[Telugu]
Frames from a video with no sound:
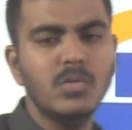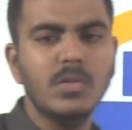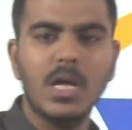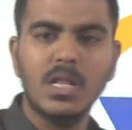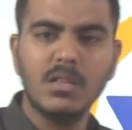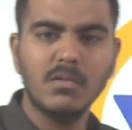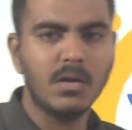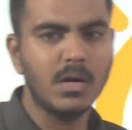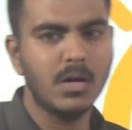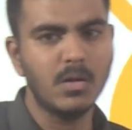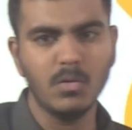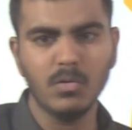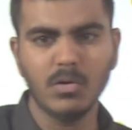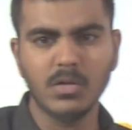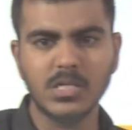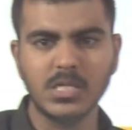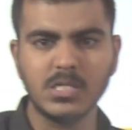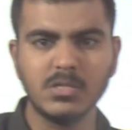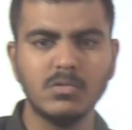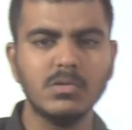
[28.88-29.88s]
దాని ద్వారా డౌన్లోడ్
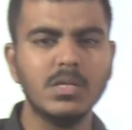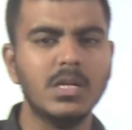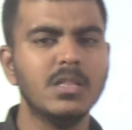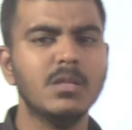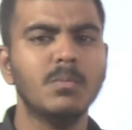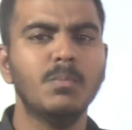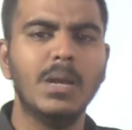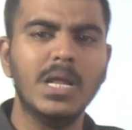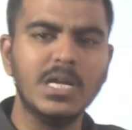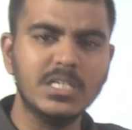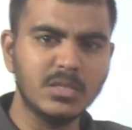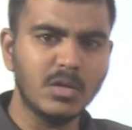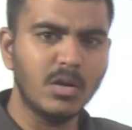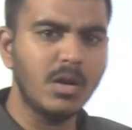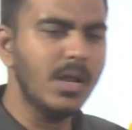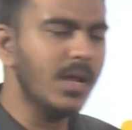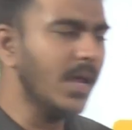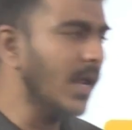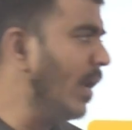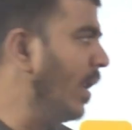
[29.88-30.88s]
చేసుకోవచ్చు లేదా
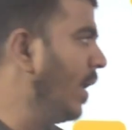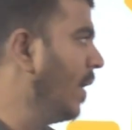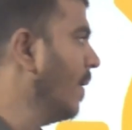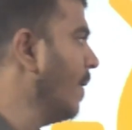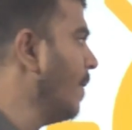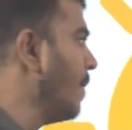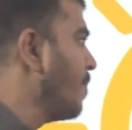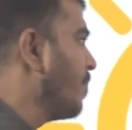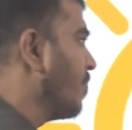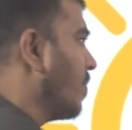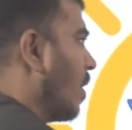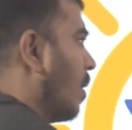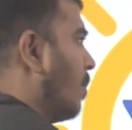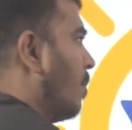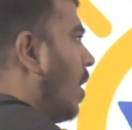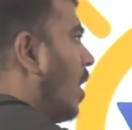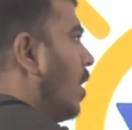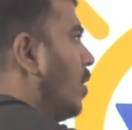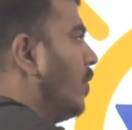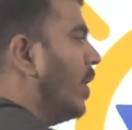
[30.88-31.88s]
ప్లేస్టోర్లోకి వెళ్ళి
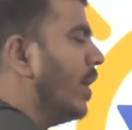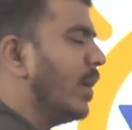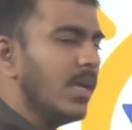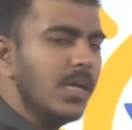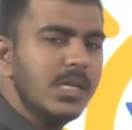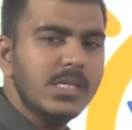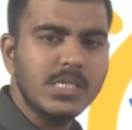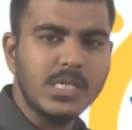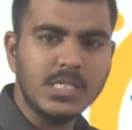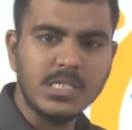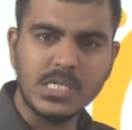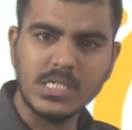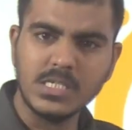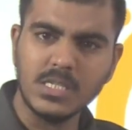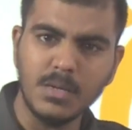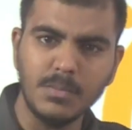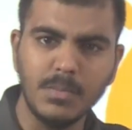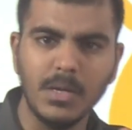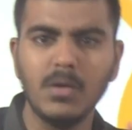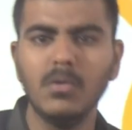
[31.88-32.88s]
బాలు ఐక్యాన్ని సెర్చ్
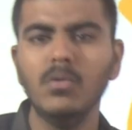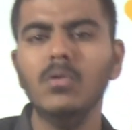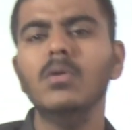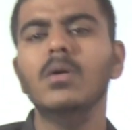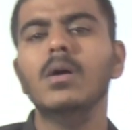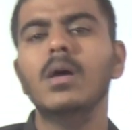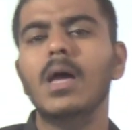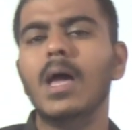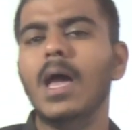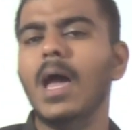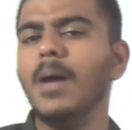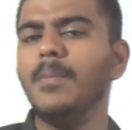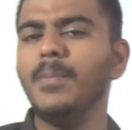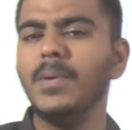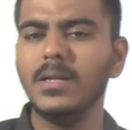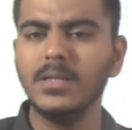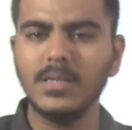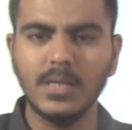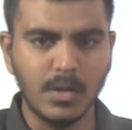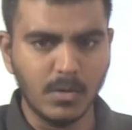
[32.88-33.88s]
చేసినా మీకు యాప్
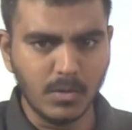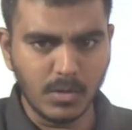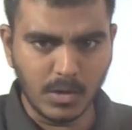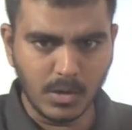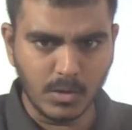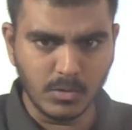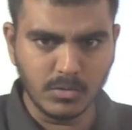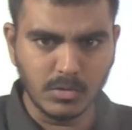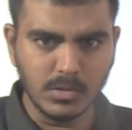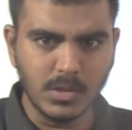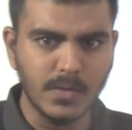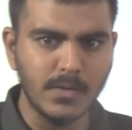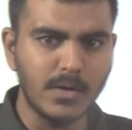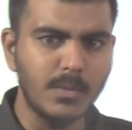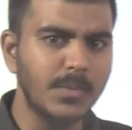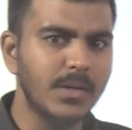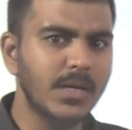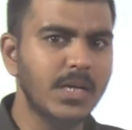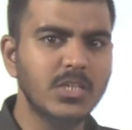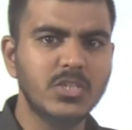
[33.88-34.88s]
అనేది డౌన్లోడ్ అవుతుంది అందులో
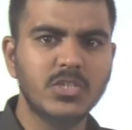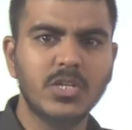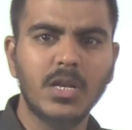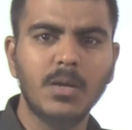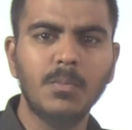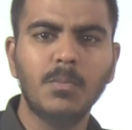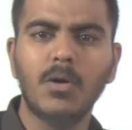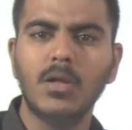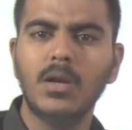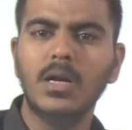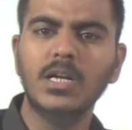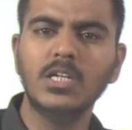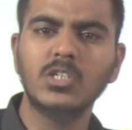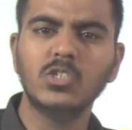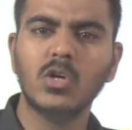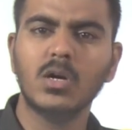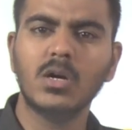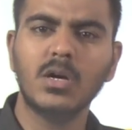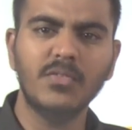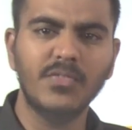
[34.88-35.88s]
మీకు హిస్టరీ పాలిటీ
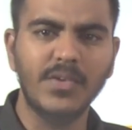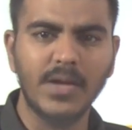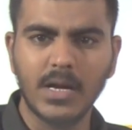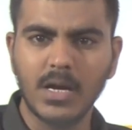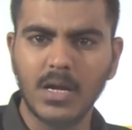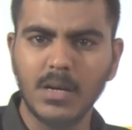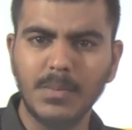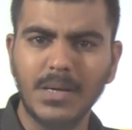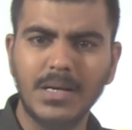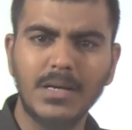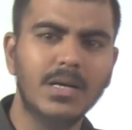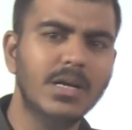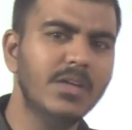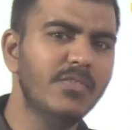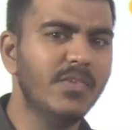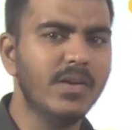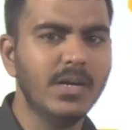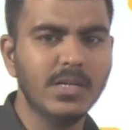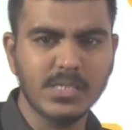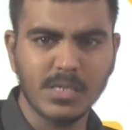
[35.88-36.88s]
జాగ్రఫీ ఎకానమీ అండ్
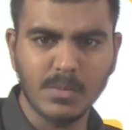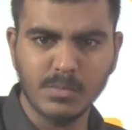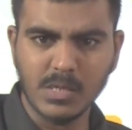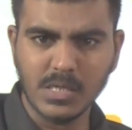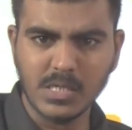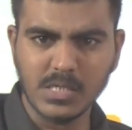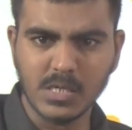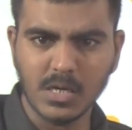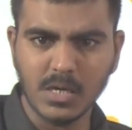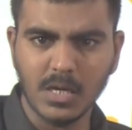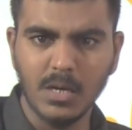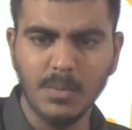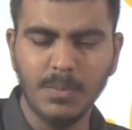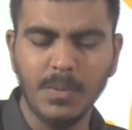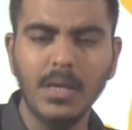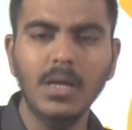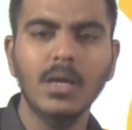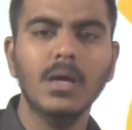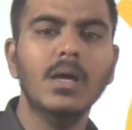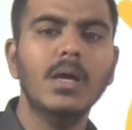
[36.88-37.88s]
డిఫరెంట్ సబ్జెక్ట్స్తో కలిపి
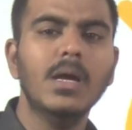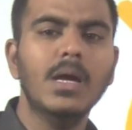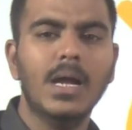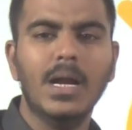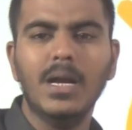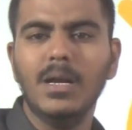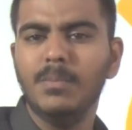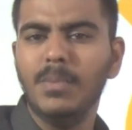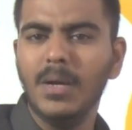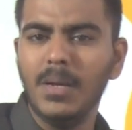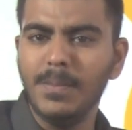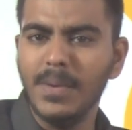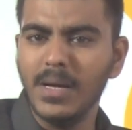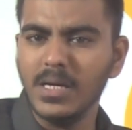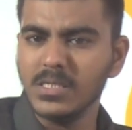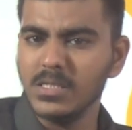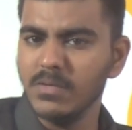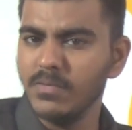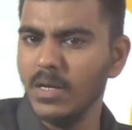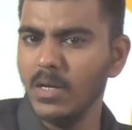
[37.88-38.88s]
అండ్ బిడ్
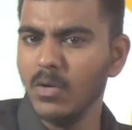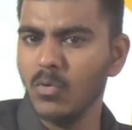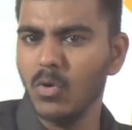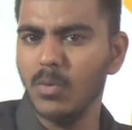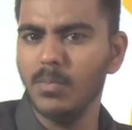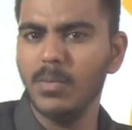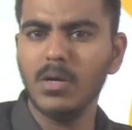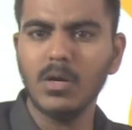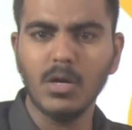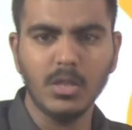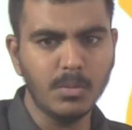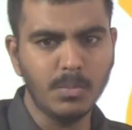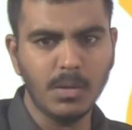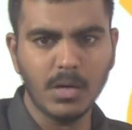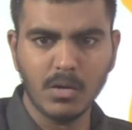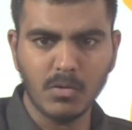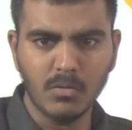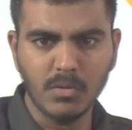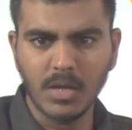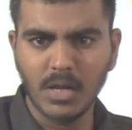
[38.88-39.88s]
బ్యాంక్స్ ఇవన్నీ కూడా మీకు
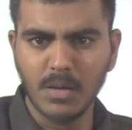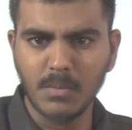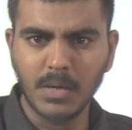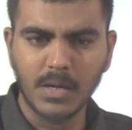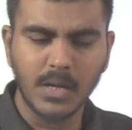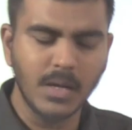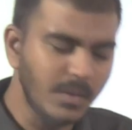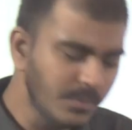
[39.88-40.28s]
అందుబాటులో ఉంటాయన్నమాట